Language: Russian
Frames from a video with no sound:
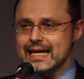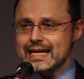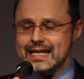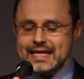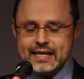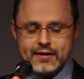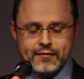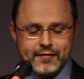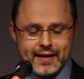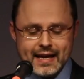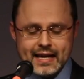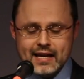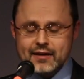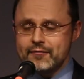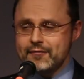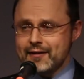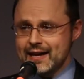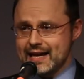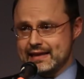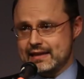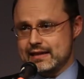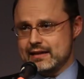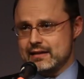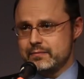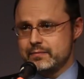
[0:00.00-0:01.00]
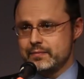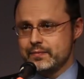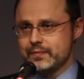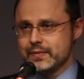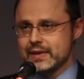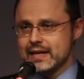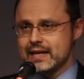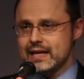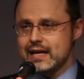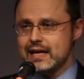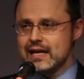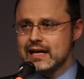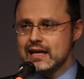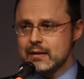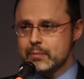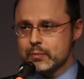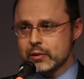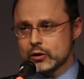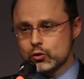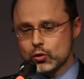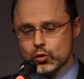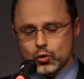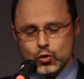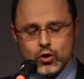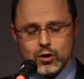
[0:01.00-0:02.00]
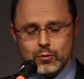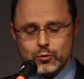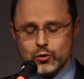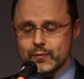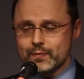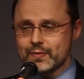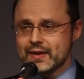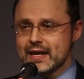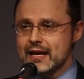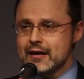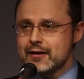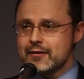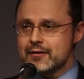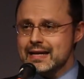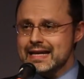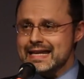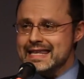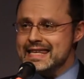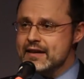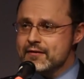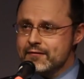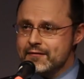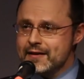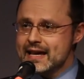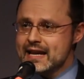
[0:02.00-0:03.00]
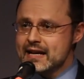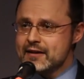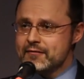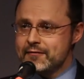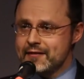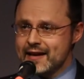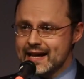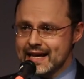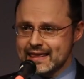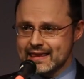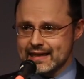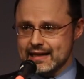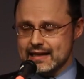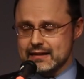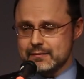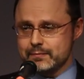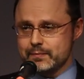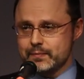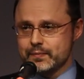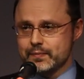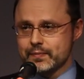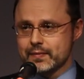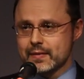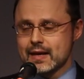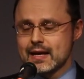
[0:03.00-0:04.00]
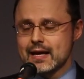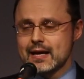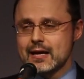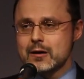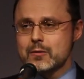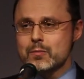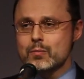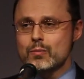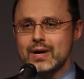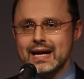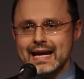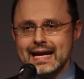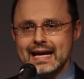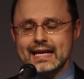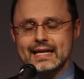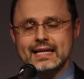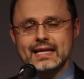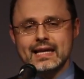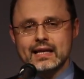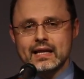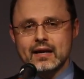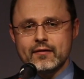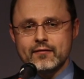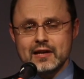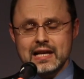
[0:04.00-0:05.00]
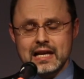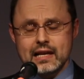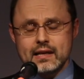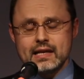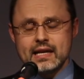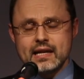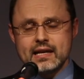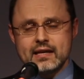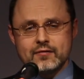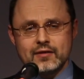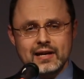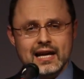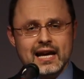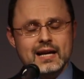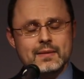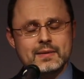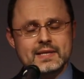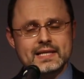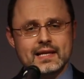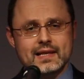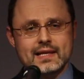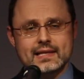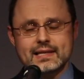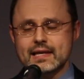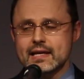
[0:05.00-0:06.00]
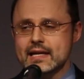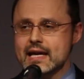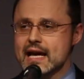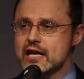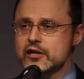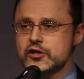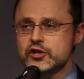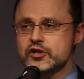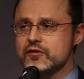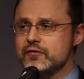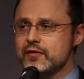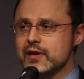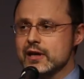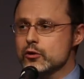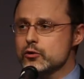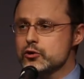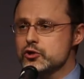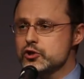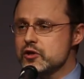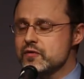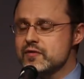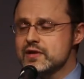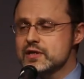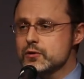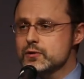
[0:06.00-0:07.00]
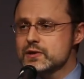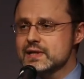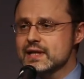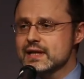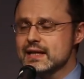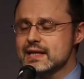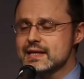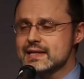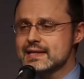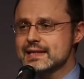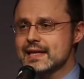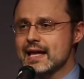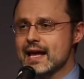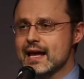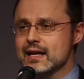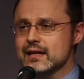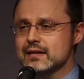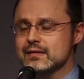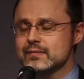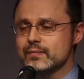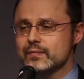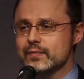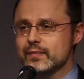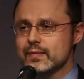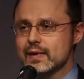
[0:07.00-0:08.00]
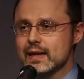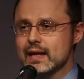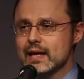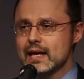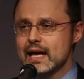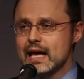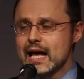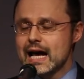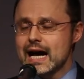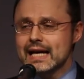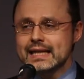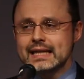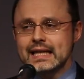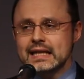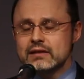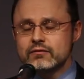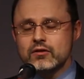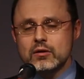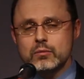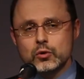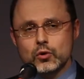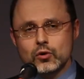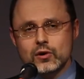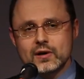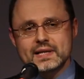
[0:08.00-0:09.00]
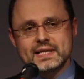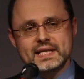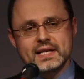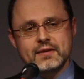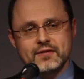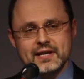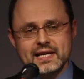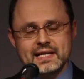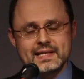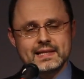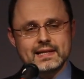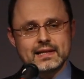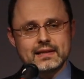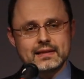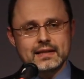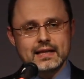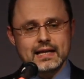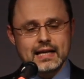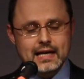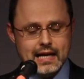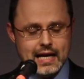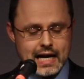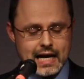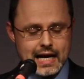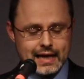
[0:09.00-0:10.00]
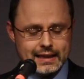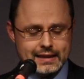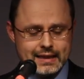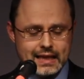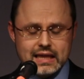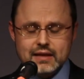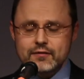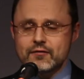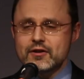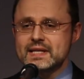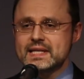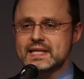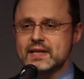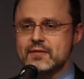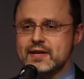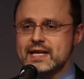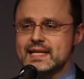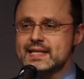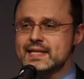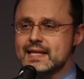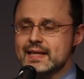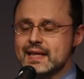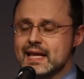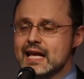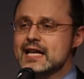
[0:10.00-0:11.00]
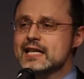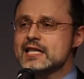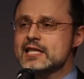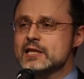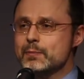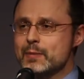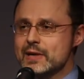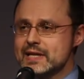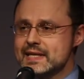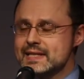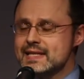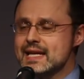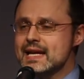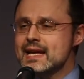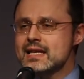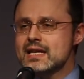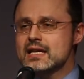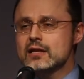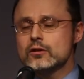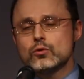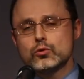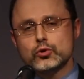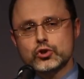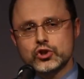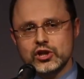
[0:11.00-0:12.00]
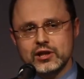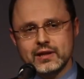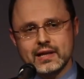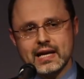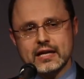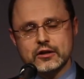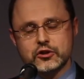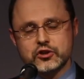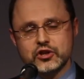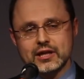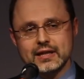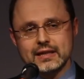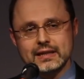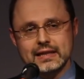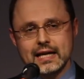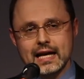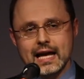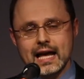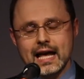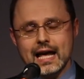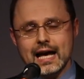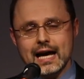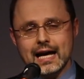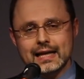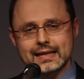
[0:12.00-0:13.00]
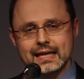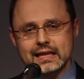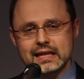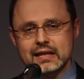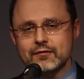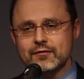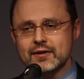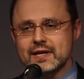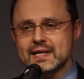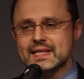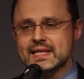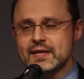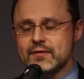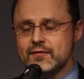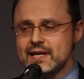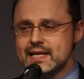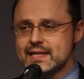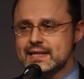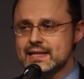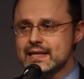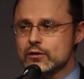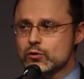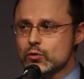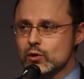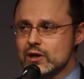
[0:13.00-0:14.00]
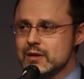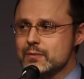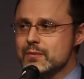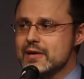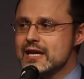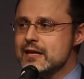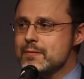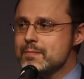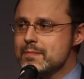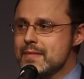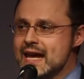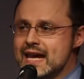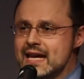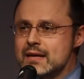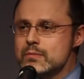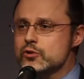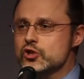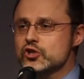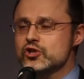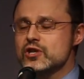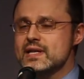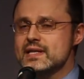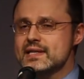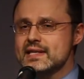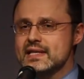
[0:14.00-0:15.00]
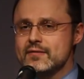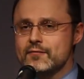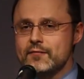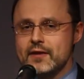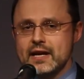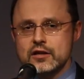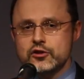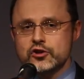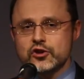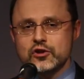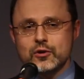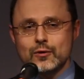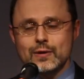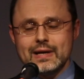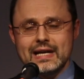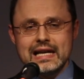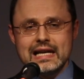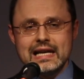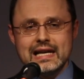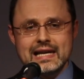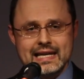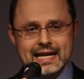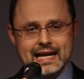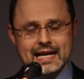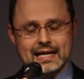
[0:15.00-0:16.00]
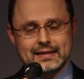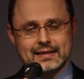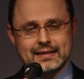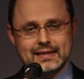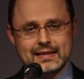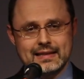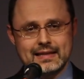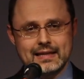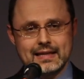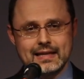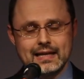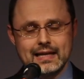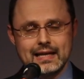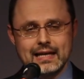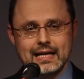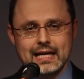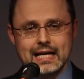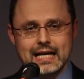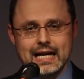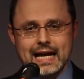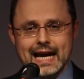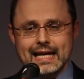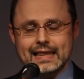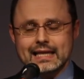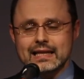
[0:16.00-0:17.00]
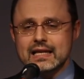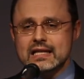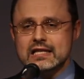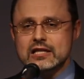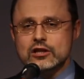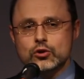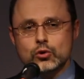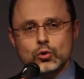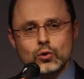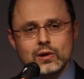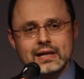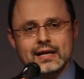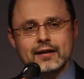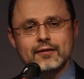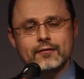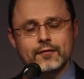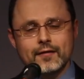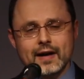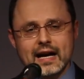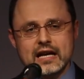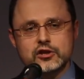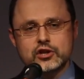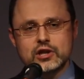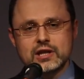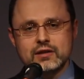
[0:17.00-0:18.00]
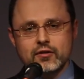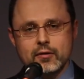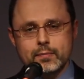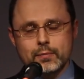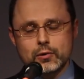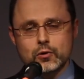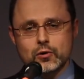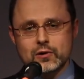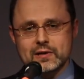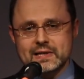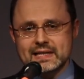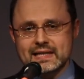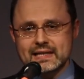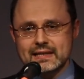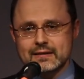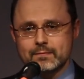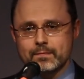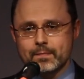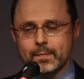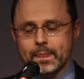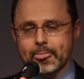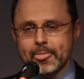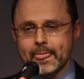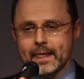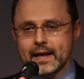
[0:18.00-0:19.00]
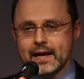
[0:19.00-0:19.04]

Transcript: не веря в это, или по-другому, не веря в это, мы не, нав... не являемся настоящей верующей в Иисуса Христа. От этого много зависит. От этого зависит спасение души нашей. От этого зависит, то ли мы имеем жизнь вечную или нет. Это настолько важный вопрос –